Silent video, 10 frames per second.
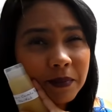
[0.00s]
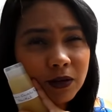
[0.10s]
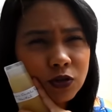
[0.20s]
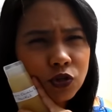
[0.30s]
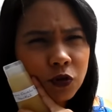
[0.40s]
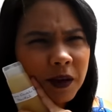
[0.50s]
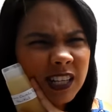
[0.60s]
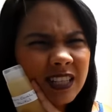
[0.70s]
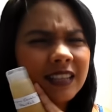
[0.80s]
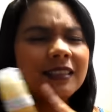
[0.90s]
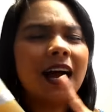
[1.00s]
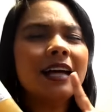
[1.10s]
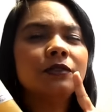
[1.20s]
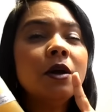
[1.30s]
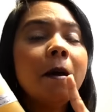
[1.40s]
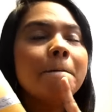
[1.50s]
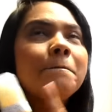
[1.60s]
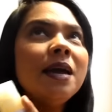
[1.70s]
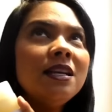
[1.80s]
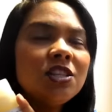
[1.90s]
o cabelo super hidratado,
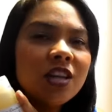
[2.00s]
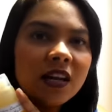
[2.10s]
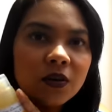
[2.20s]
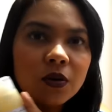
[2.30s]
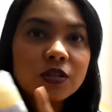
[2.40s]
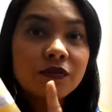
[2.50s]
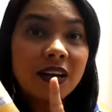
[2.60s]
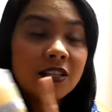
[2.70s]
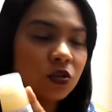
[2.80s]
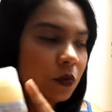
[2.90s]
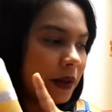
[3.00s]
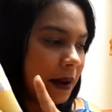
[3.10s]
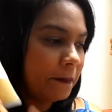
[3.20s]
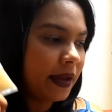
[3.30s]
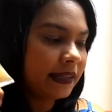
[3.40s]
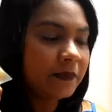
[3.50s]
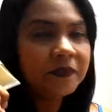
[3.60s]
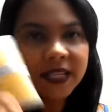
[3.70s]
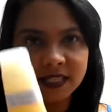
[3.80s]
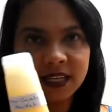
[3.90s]
bem cheiroso, vale super a pena.
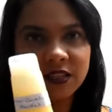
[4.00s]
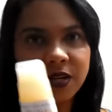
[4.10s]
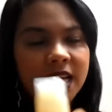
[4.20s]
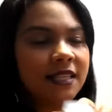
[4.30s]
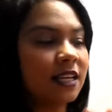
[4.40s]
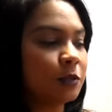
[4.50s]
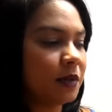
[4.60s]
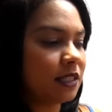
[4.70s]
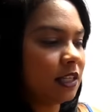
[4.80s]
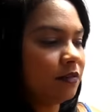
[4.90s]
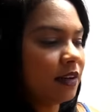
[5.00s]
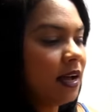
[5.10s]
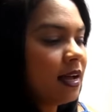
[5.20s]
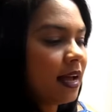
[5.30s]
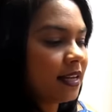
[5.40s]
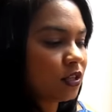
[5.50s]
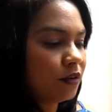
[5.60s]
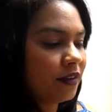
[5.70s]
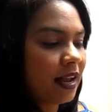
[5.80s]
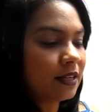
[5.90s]
Se quiser uma resenha específica, é
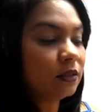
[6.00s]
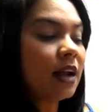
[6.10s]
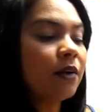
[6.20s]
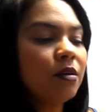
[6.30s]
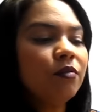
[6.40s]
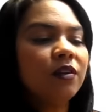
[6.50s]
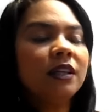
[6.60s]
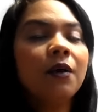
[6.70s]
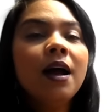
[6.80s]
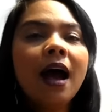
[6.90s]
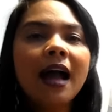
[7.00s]
só falar que eu trago em vídeo.